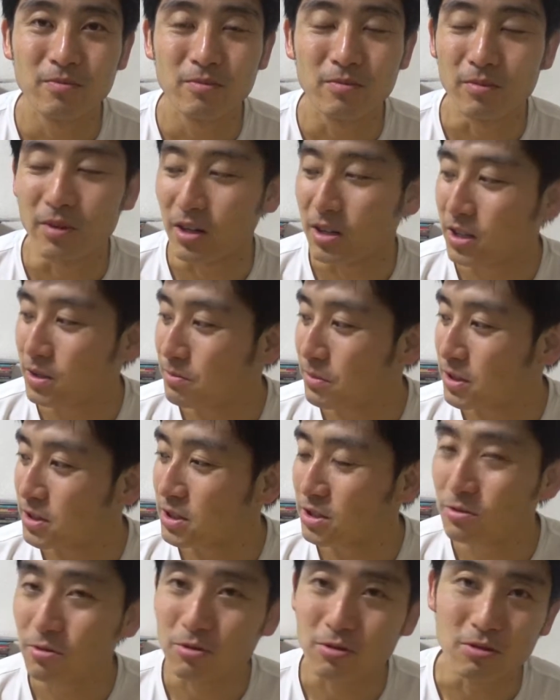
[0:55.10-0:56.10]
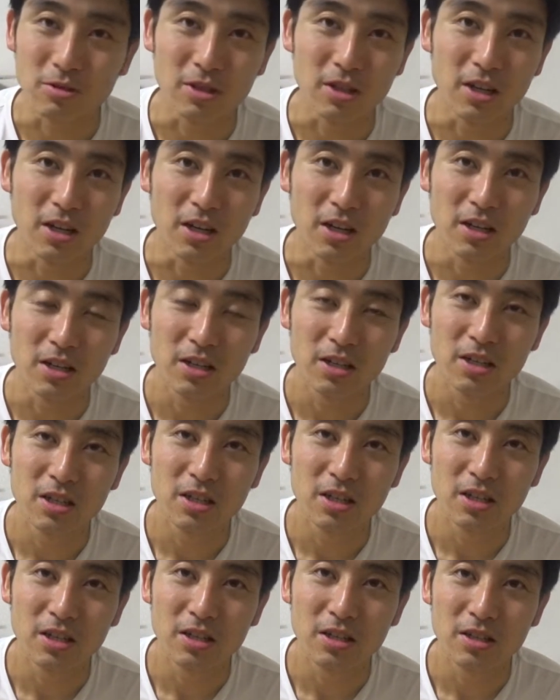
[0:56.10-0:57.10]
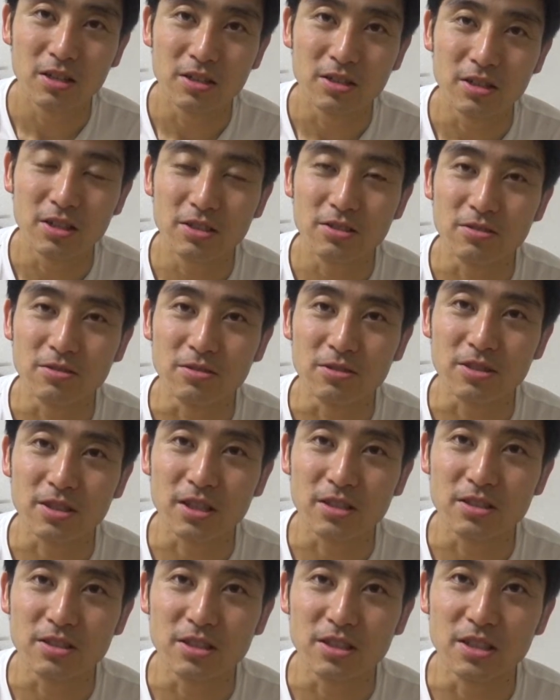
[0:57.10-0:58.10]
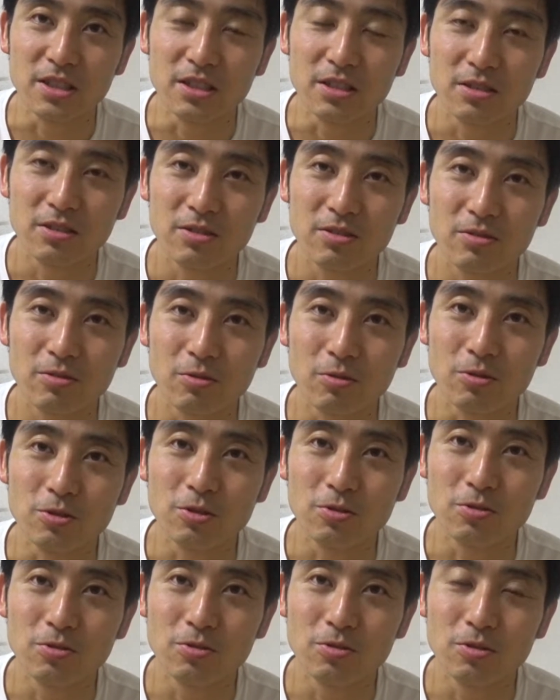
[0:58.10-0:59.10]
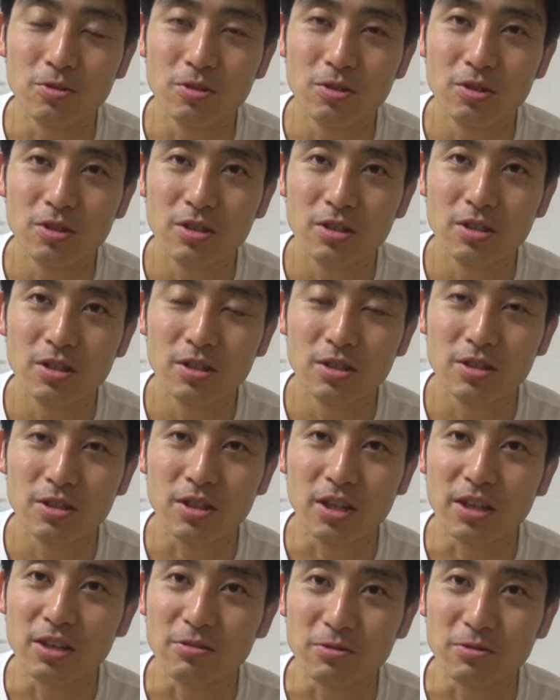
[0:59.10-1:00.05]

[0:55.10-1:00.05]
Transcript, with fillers: まあ今時刻が23時5 7